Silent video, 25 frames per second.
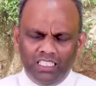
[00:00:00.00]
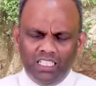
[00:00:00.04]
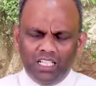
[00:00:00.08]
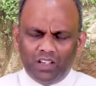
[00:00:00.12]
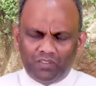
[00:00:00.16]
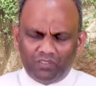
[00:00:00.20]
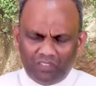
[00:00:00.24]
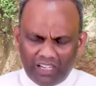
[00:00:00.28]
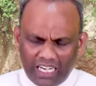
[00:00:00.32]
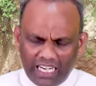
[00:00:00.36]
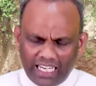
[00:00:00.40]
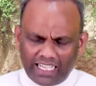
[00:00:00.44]

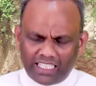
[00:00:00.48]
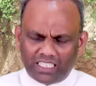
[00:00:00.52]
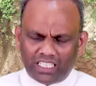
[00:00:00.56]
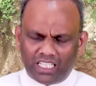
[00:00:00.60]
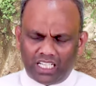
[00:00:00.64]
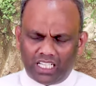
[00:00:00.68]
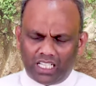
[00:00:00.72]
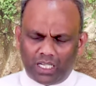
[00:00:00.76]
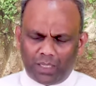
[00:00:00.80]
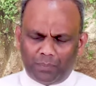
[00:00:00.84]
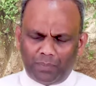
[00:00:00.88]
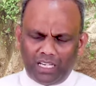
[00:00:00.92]
வேலைக்கு
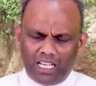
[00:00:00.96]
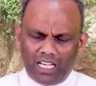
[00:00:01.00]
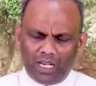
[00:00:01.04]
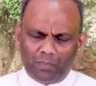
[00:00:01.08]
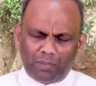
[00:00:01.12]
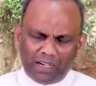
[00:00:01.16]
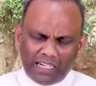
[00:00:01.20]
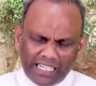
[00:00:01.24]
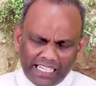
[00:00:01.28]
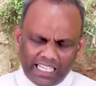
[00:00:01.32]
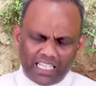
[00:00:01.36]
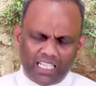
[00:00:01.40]
செல்கிற பிள்ளைகள்
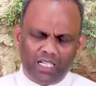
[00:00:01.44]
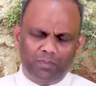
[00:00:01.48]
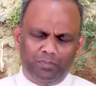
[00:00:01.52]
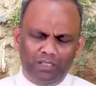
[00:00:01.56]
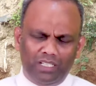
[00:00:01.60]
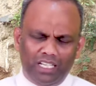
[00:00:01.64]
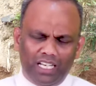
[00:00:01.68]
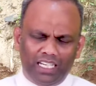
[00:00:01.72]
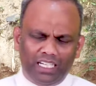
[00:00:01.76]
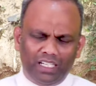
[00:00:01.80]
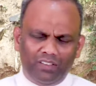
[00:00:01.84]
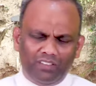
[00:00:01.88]
படிக்கிற
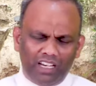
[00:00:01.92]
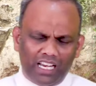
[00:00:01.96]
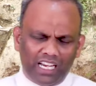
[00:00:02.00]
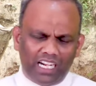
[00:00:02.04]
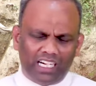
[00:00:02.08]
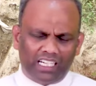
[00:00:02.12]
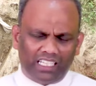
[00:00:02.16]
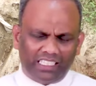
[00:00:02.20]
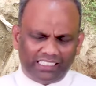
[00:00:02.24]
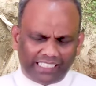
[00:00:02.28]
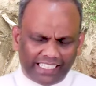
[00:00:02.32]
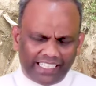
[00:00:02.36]
பிள்ளைகள்
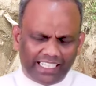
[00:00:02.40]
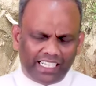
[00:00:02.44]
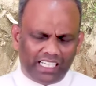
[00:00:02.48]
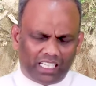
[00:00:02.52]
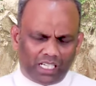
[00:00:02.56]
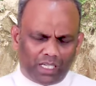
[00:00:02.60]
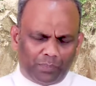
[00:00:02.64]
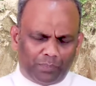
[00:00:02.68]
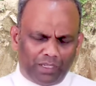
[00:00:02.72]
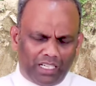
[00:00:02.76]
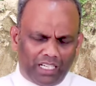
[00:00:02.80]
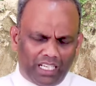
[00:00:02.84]
வெளிநாட்டில் தங்கியிருக்கிற
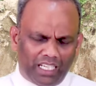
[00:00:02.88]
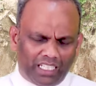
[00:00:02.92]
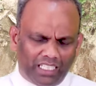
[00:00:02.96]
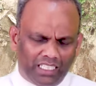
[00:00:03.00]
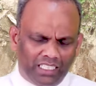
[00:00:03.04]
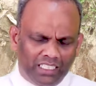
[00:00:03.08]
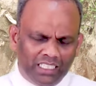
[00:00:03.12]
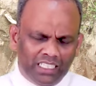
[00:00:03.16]
பிள்ளைகள்